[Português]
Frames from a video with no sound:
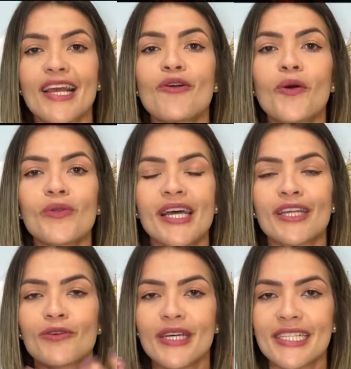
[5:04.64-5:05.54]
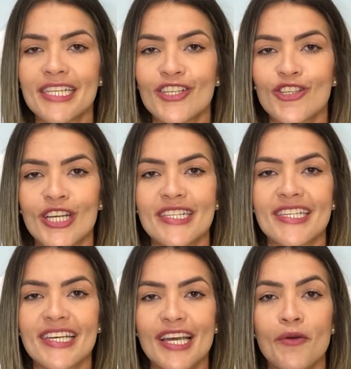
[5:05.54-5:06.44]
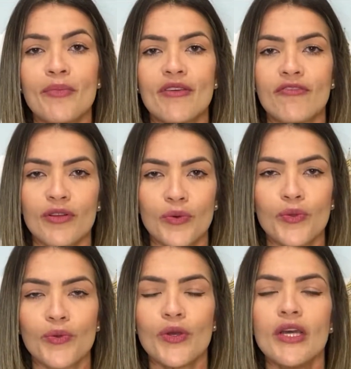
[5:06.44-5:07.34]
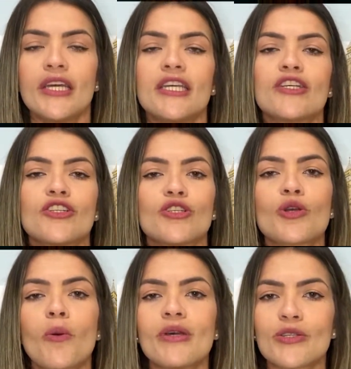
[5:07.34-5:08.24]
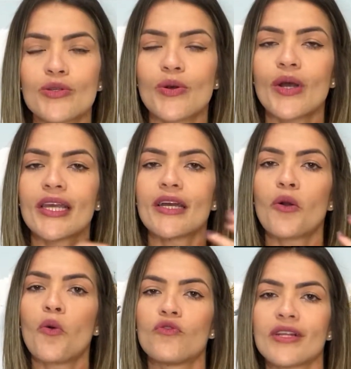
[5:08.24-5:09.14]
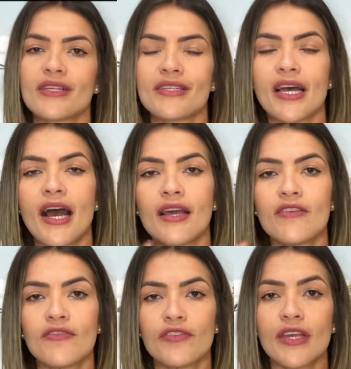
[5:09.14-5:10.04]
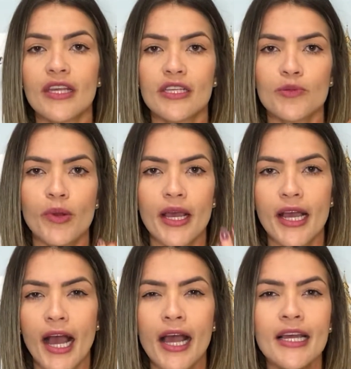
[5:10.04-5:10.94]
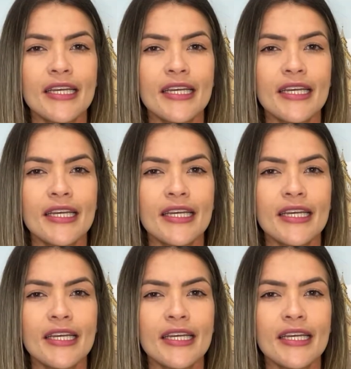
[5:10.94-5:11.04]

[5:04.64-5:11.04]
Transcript: em contato com essa agência que é Benvenuto e a gente começou aí a conversar, enfim, explicar.